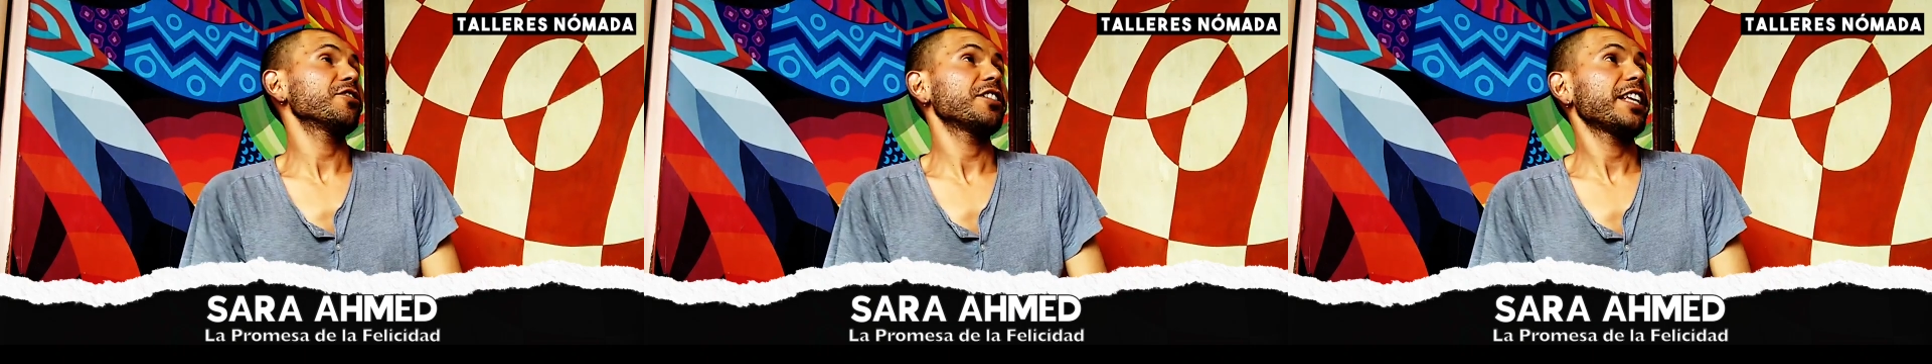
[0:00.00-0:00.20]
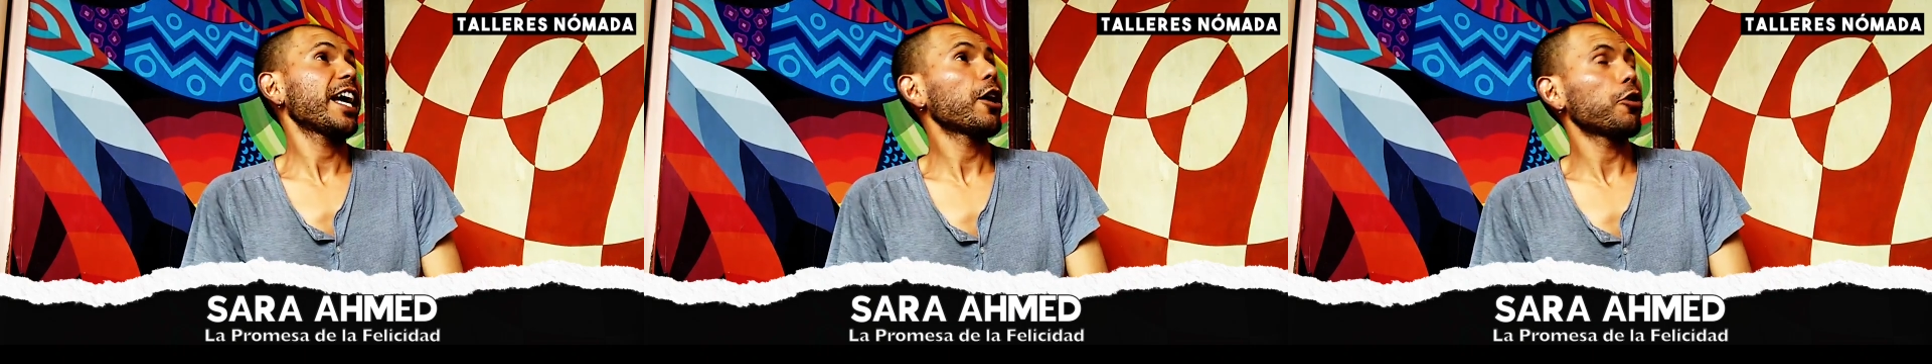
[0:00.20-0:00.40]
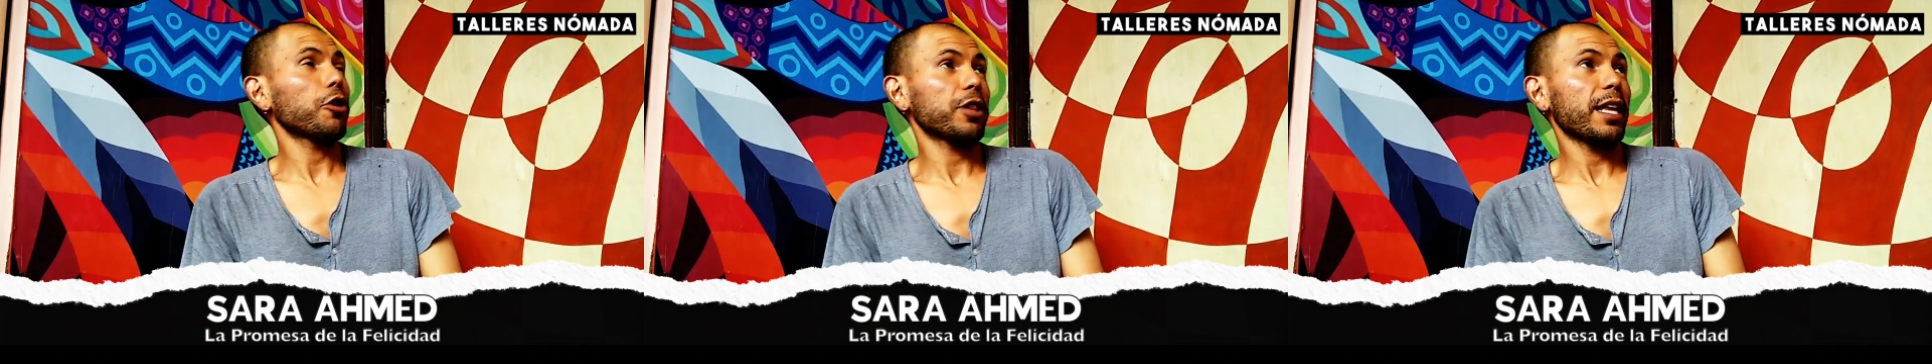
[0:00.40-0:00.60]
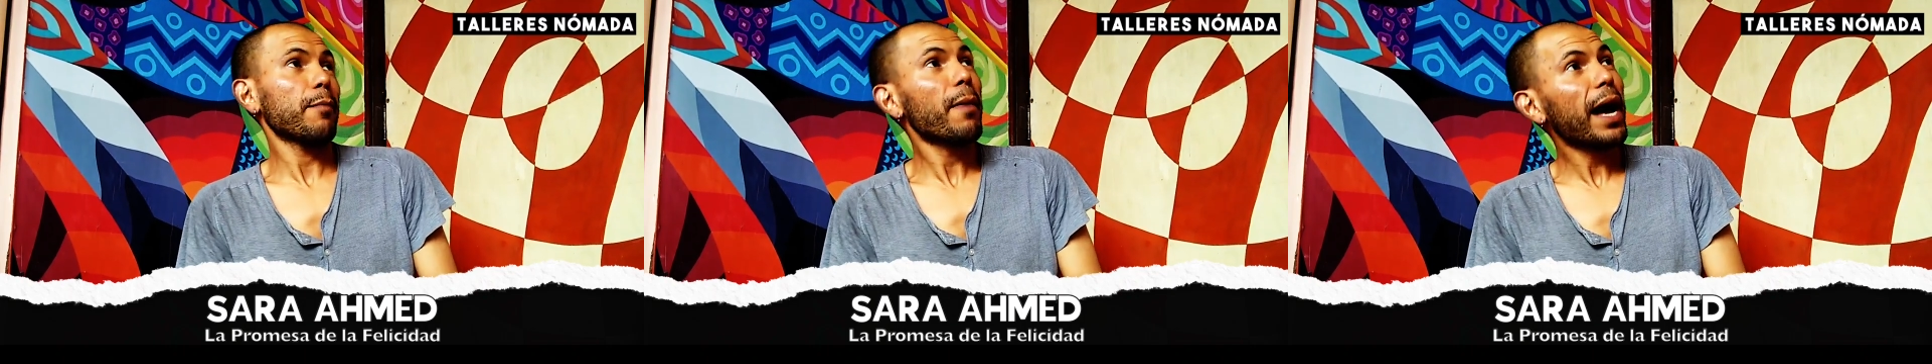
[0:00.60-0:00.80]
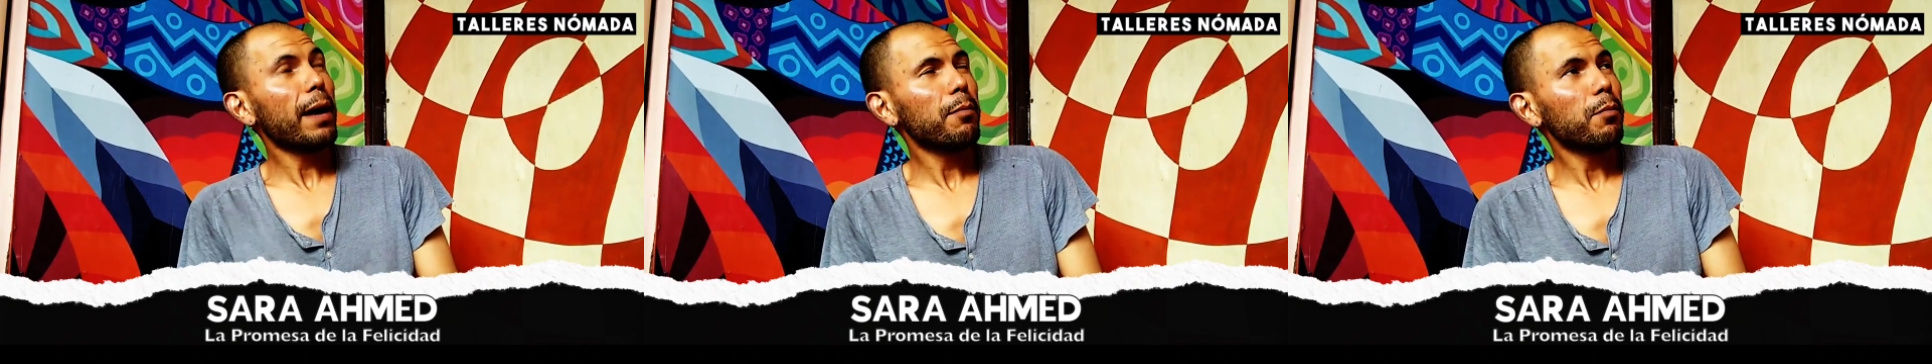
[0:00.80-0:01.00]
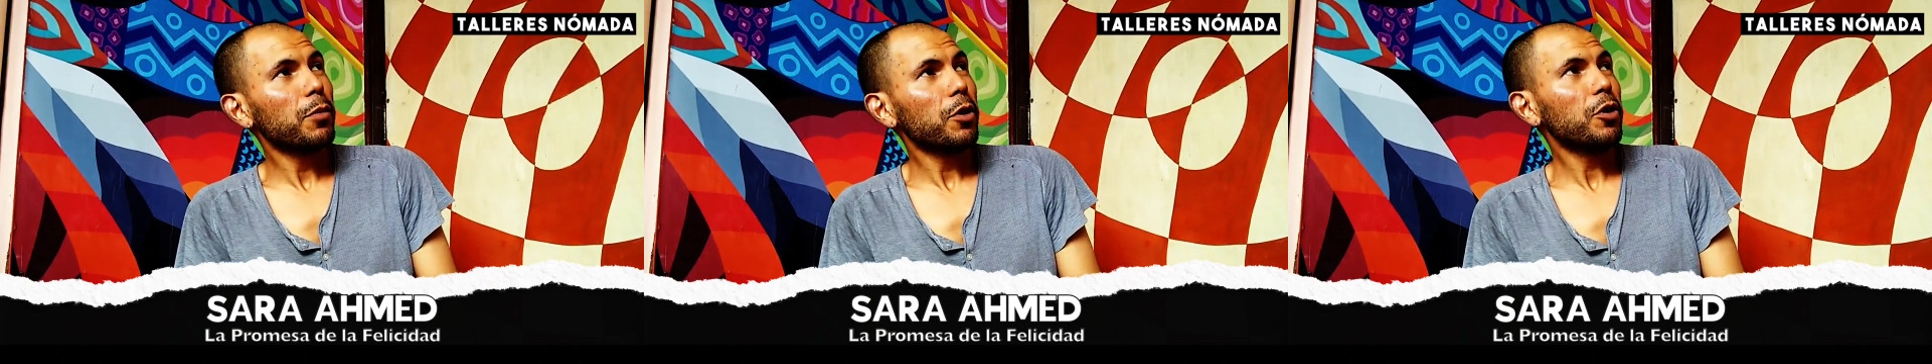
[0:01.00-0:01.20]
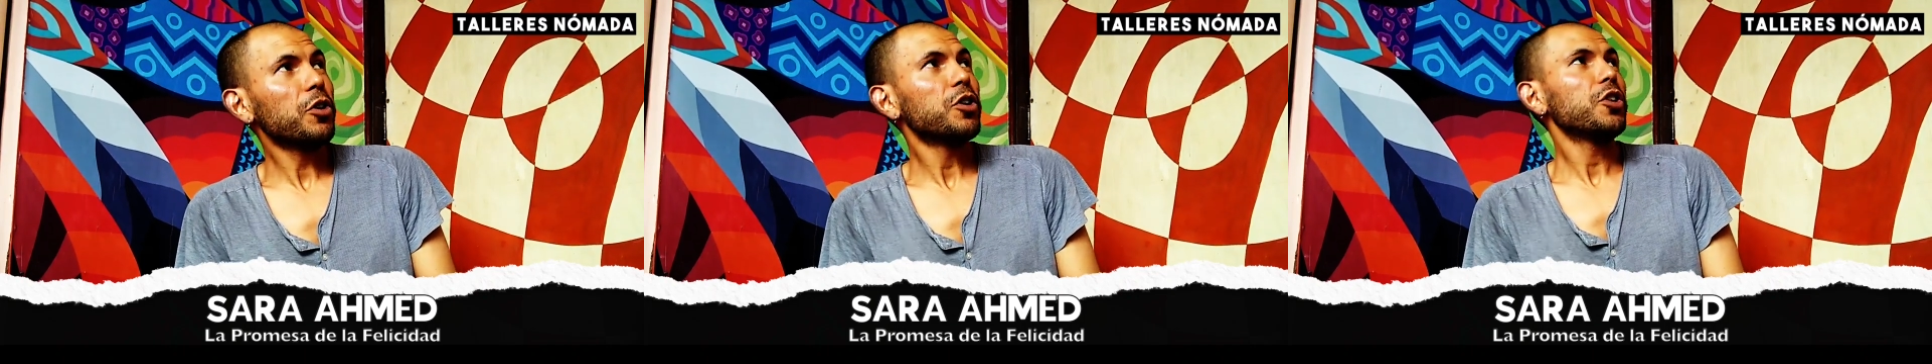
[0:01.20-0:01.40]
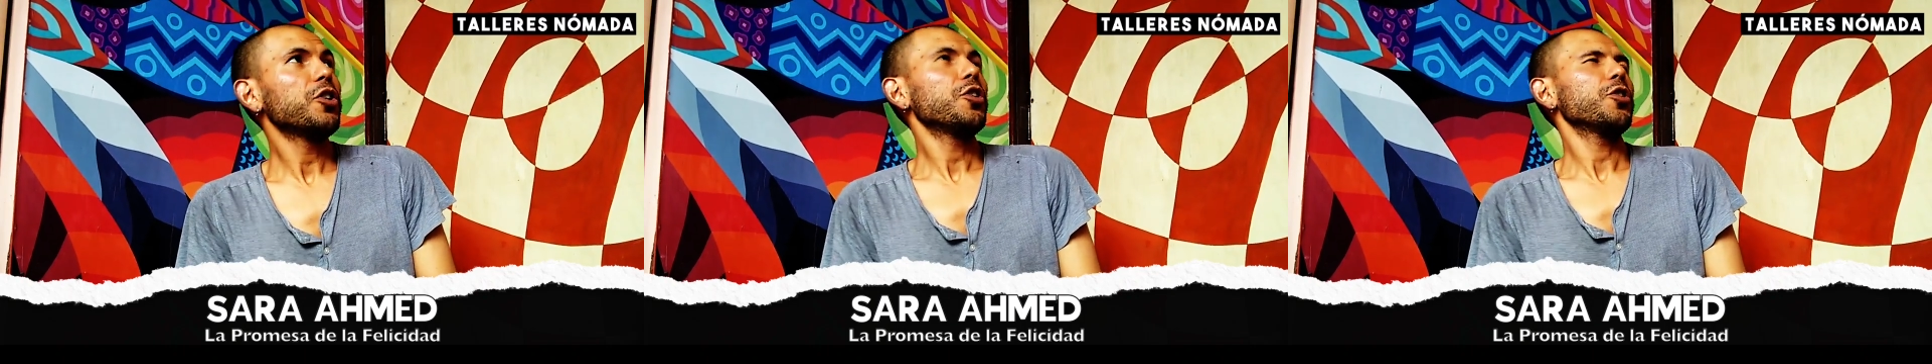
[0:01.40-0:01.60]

sería cortamambo,